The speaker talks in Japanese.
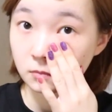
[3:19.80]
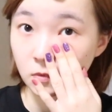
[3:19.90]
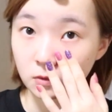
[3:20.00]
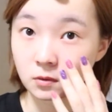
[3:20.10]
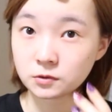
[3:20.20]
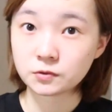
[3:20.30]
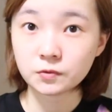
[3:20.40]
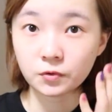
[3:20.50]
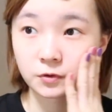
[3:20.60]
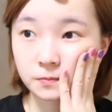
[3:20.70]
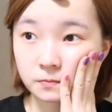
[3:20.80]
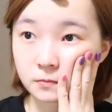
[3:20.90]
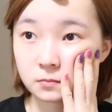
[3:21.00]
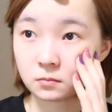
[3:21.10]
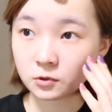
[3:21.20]
なんかすごい
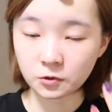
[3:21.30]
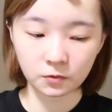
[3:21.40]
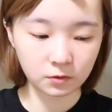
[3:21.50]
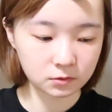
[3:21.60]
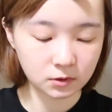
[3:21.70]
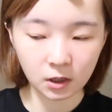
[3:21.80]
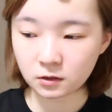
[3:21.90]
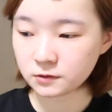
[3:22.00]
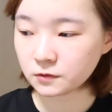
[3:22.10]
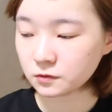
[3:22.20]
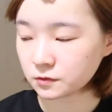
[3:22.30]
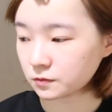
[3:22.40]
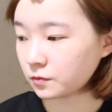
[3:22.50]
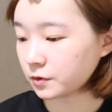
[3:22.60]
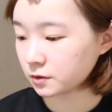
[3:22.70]
今日乾燥
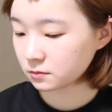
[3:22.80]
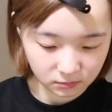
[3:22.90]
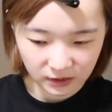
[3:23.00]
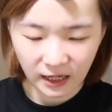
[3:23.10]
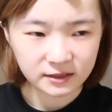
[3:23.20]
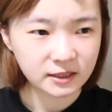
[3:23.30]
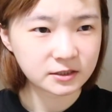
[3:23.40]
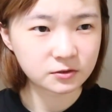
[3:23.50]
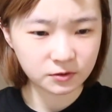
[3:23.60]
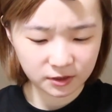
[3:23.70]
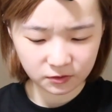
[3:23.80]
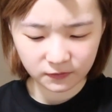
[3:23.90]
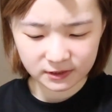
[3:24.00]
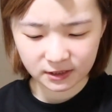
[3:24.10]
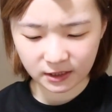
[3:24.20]
すごいあティッシュ取ってく
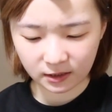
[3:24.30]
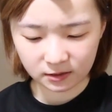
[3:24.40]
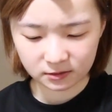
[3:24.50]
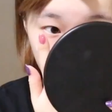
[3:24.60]
の忘れた